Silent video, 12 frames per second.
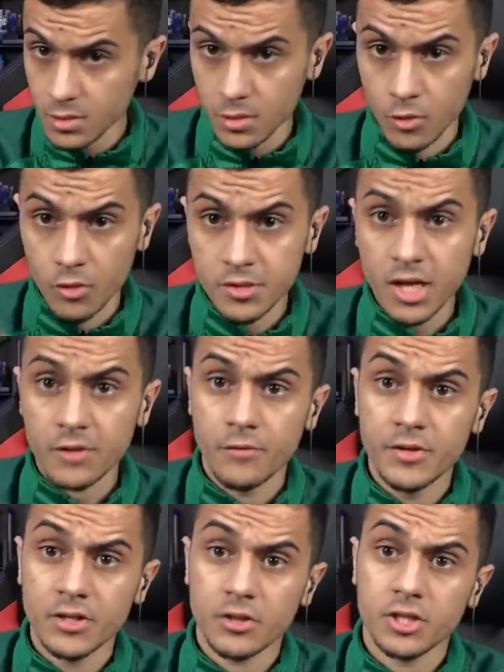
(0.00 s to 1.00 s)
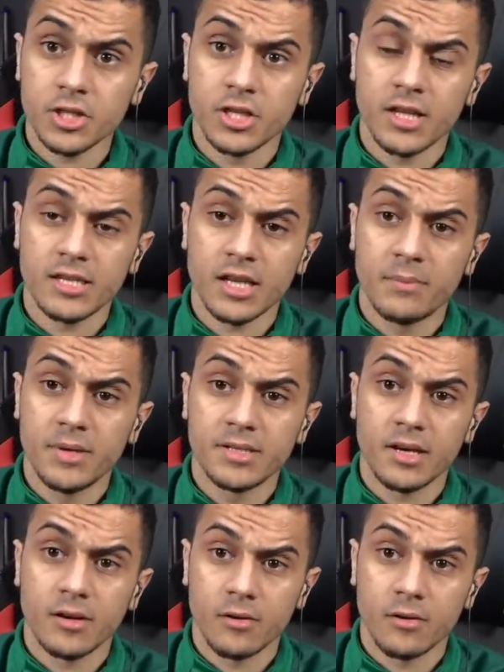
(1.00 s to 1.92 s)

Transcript: rockstar devait sortir chez Ta 5 PS5